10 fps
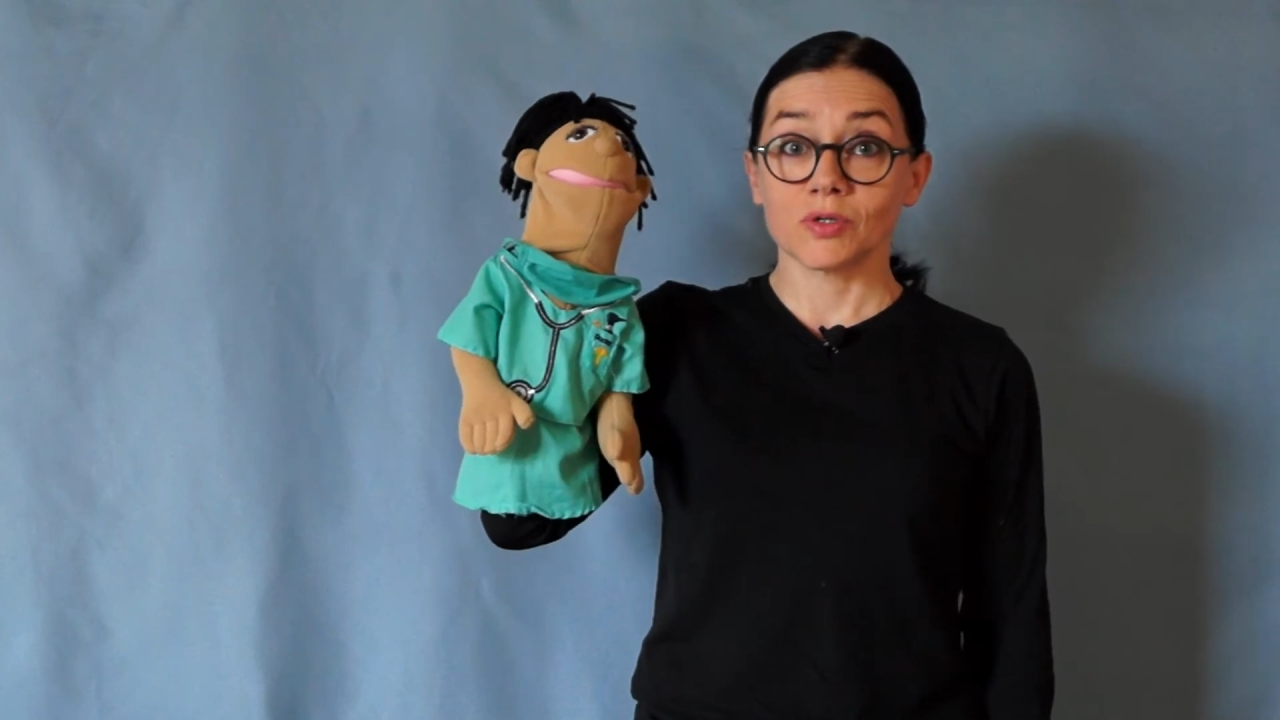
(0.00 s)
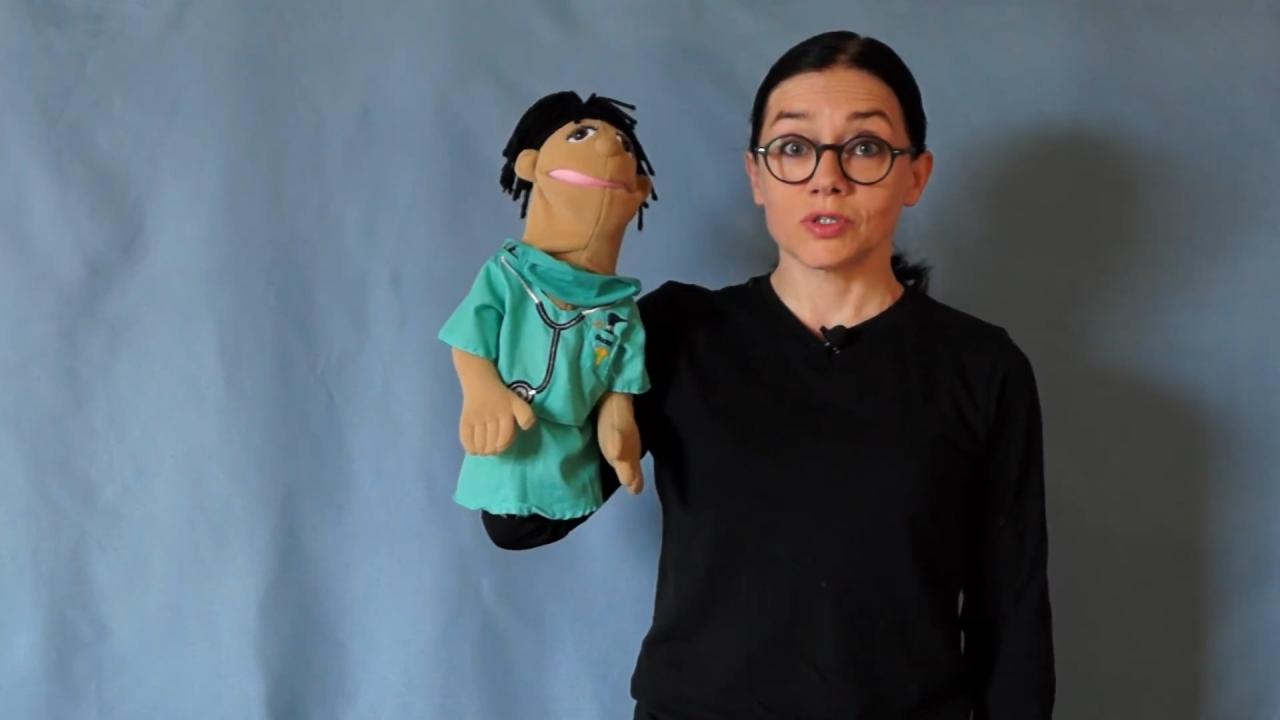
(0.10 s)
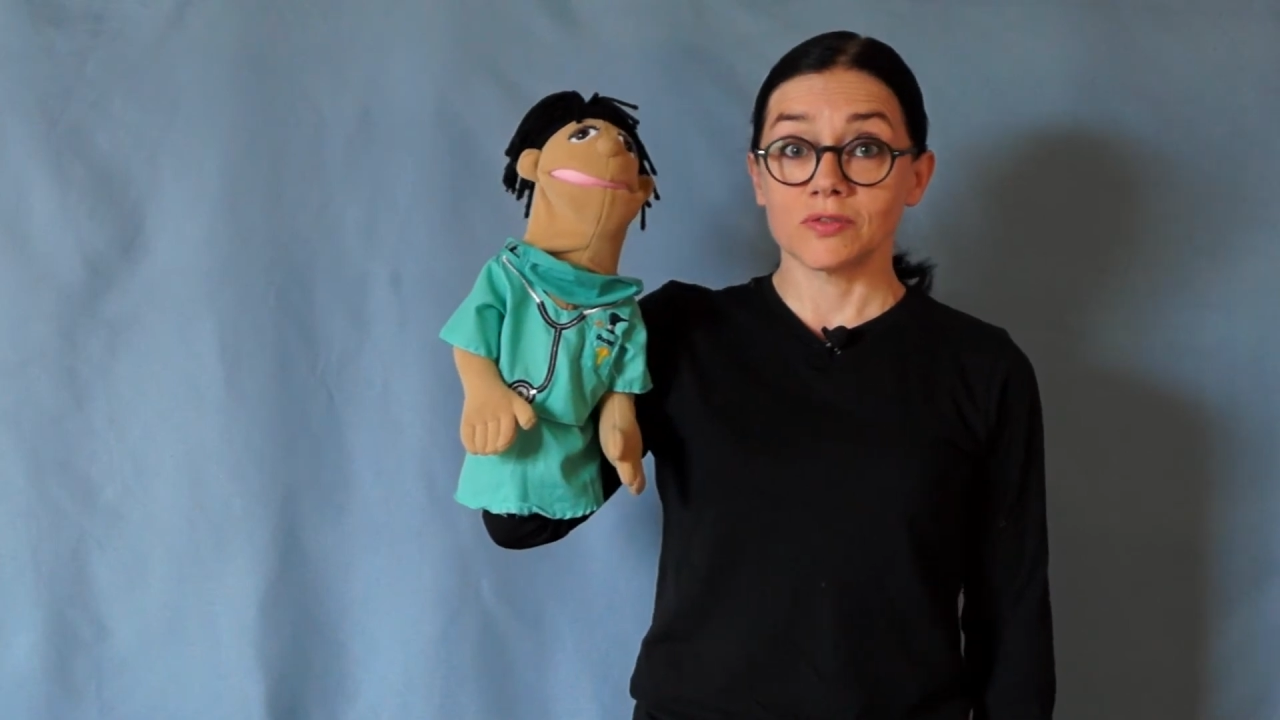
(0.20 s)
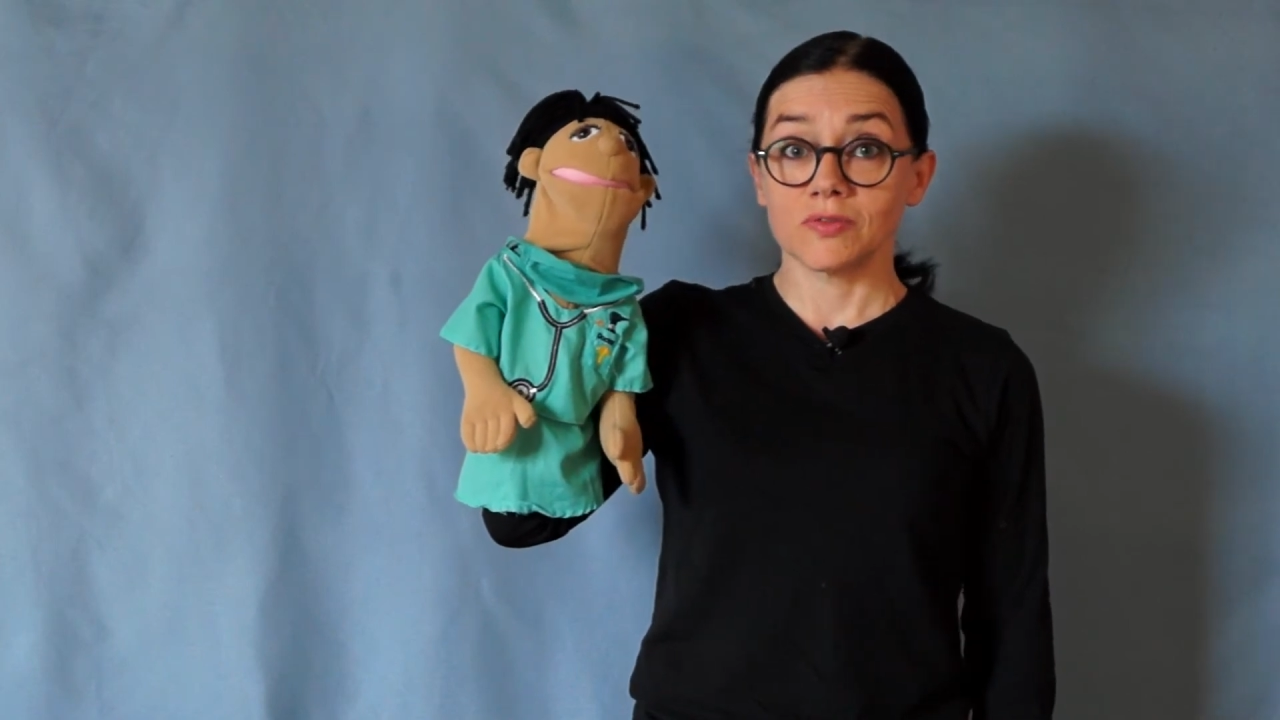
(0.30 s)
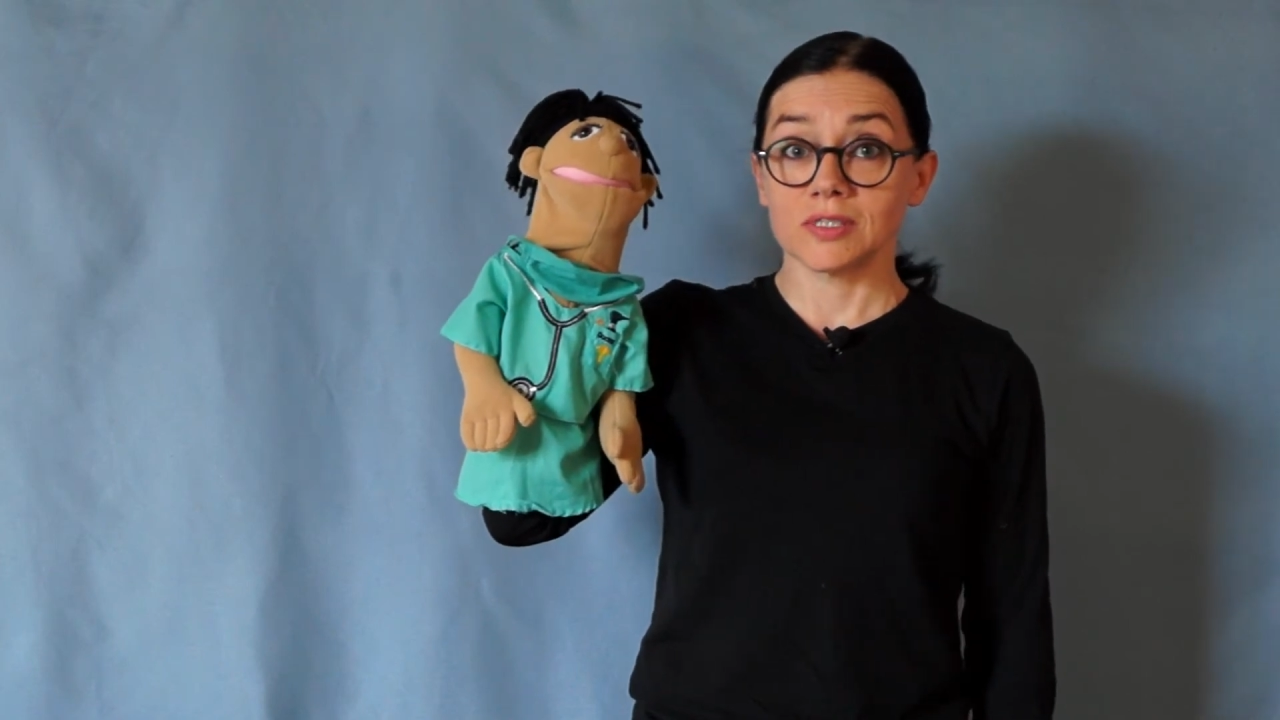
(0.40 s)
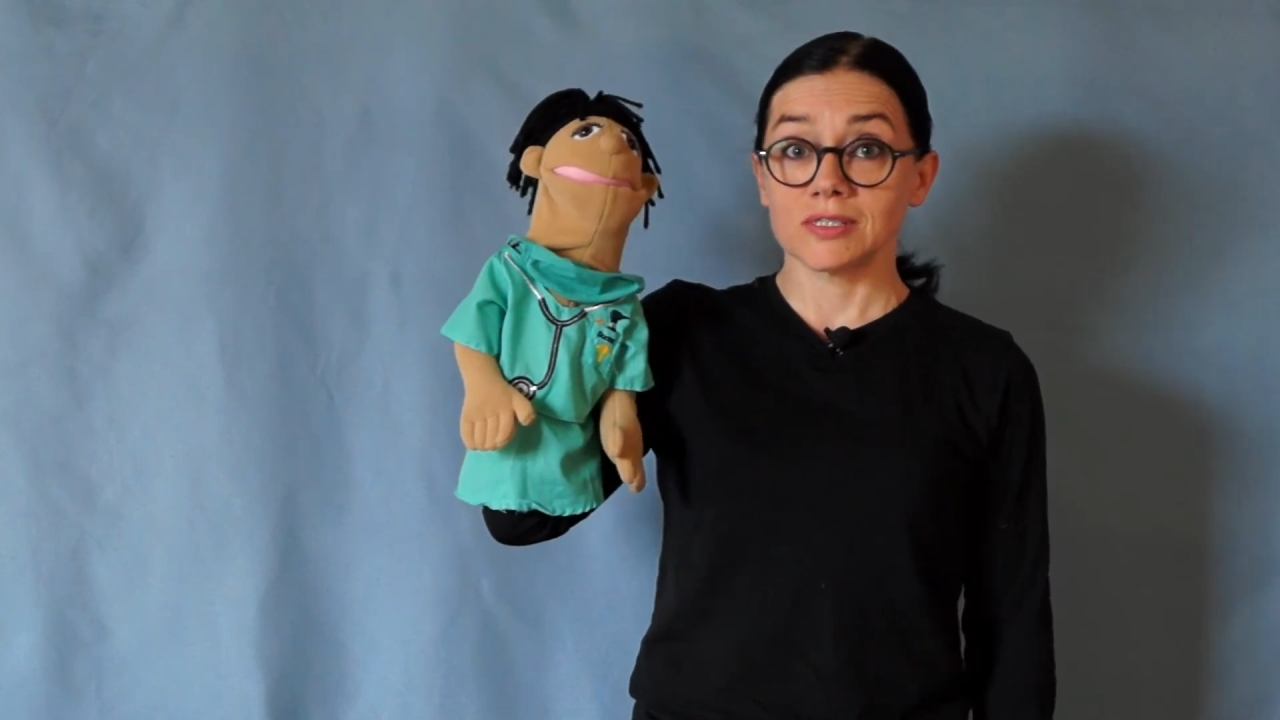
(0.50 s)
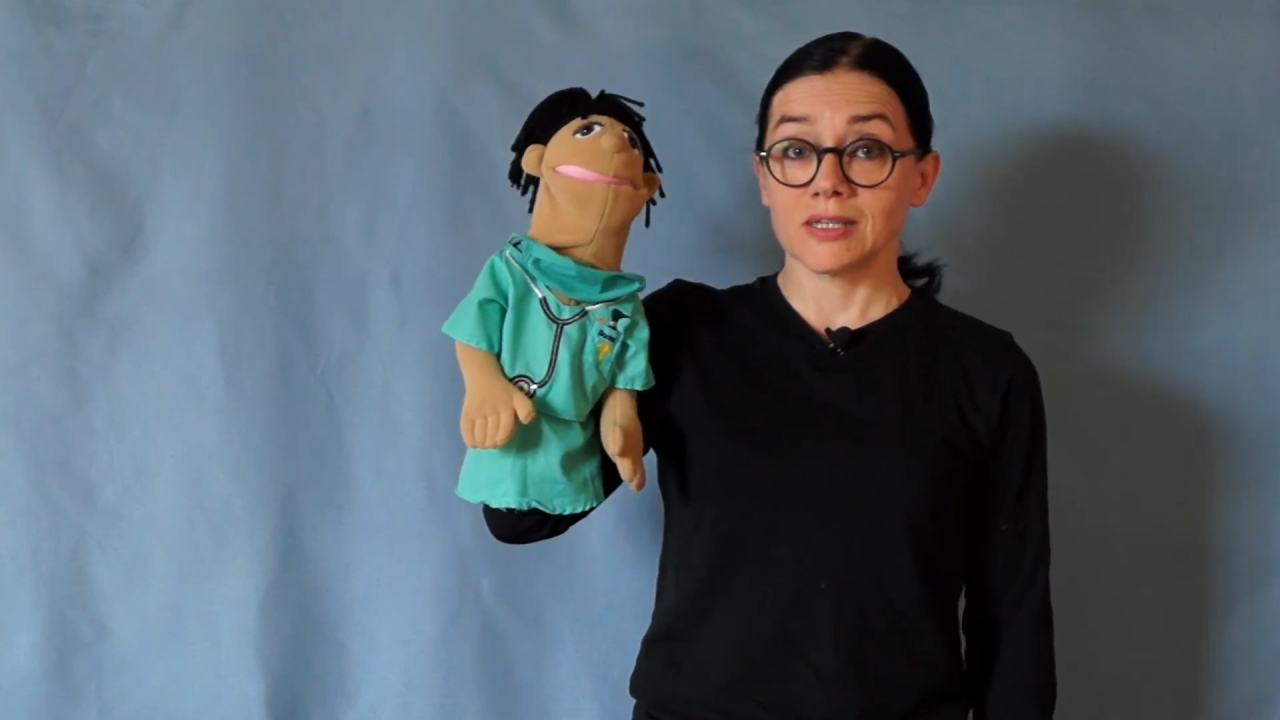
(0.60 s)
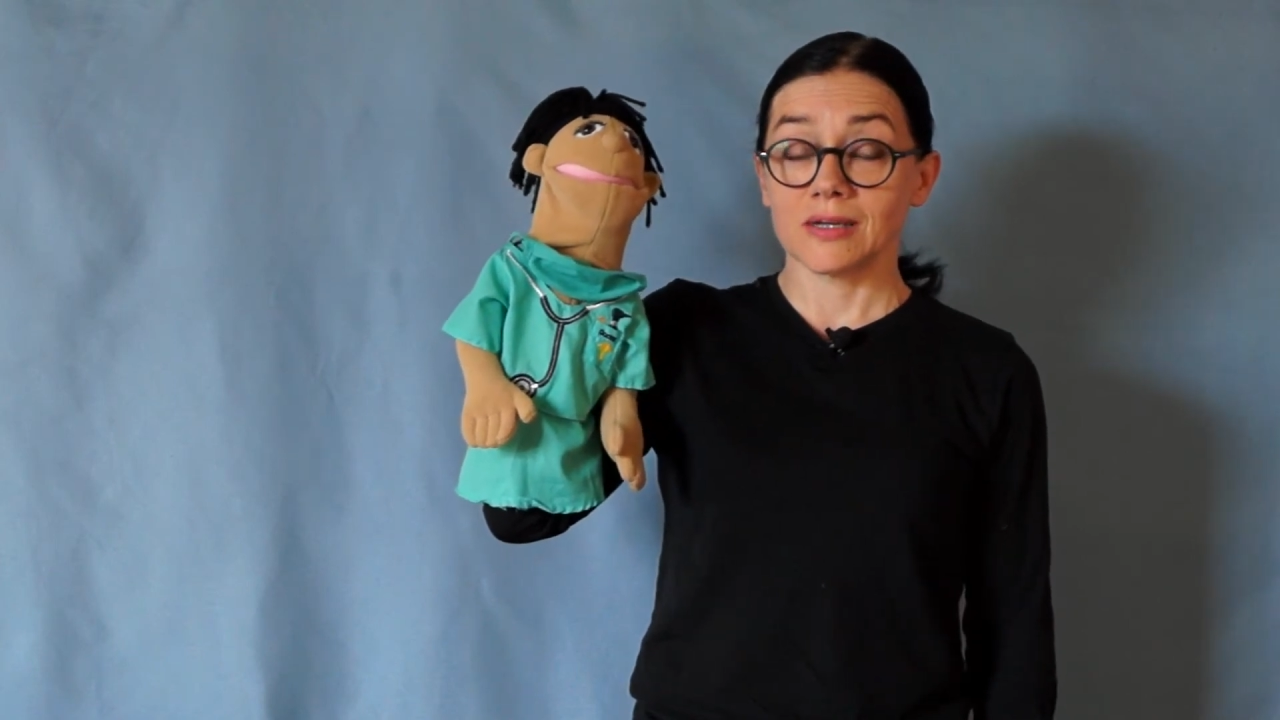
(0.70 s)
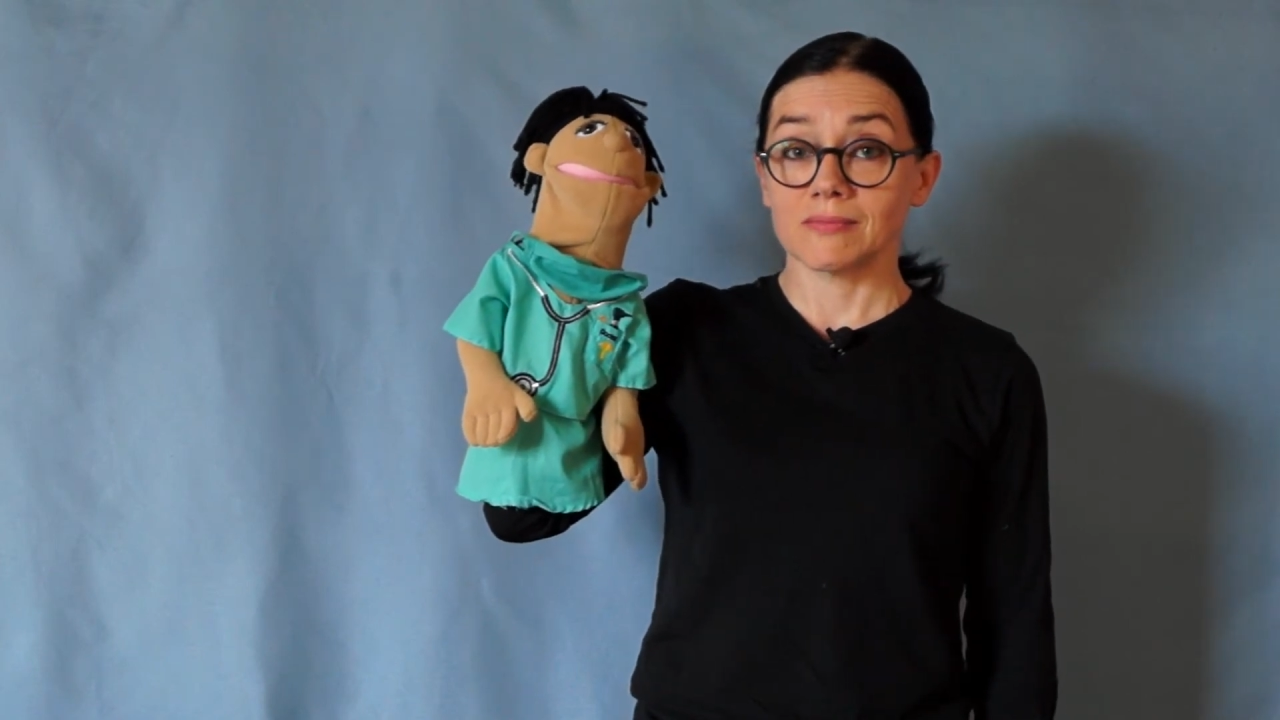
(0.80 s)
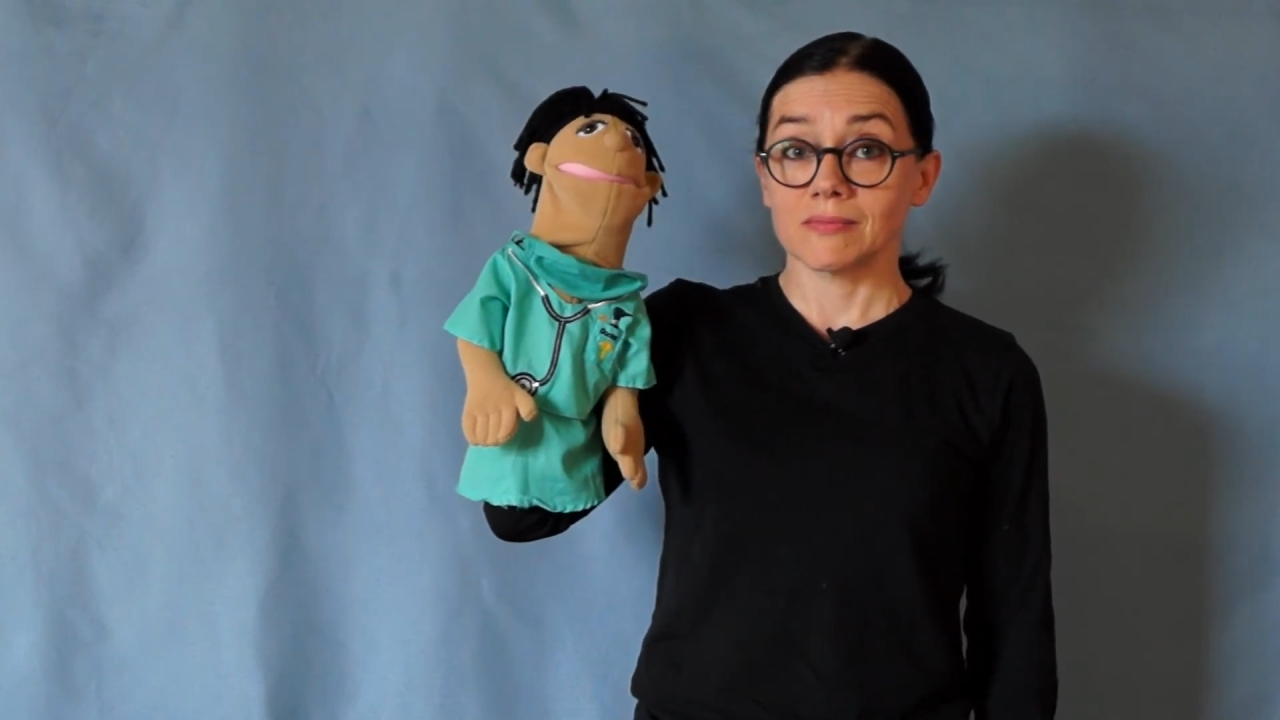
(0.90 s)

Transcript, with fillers: oczywiste.